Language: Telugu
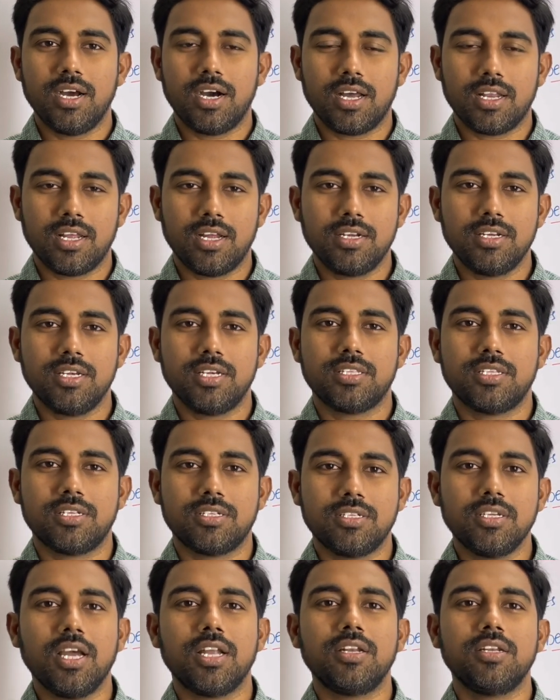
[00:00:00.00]
అలాంటి
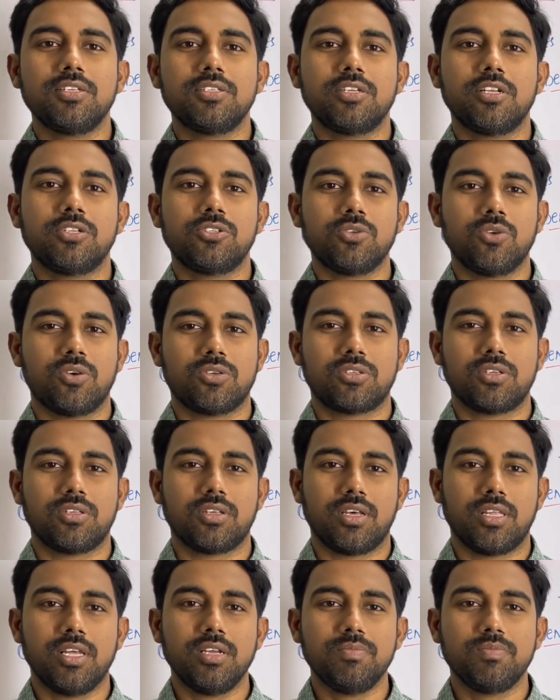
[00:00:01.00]
ఎనర్జీ అన్ని సెల్స్కి వస్తుంది
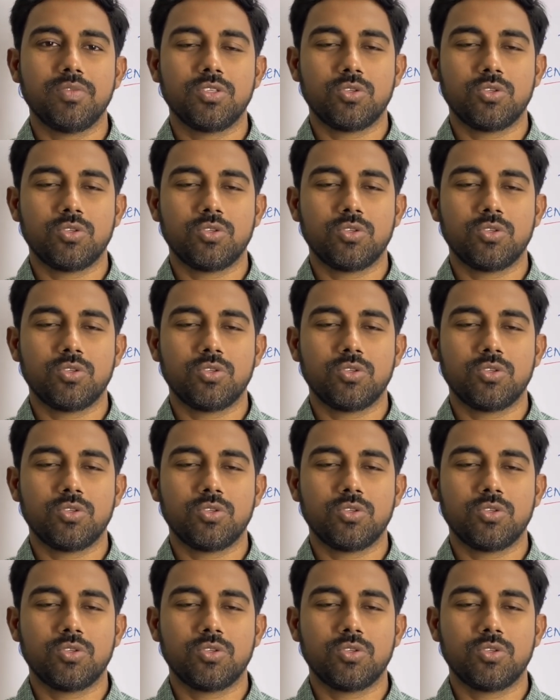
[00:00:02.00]
కదా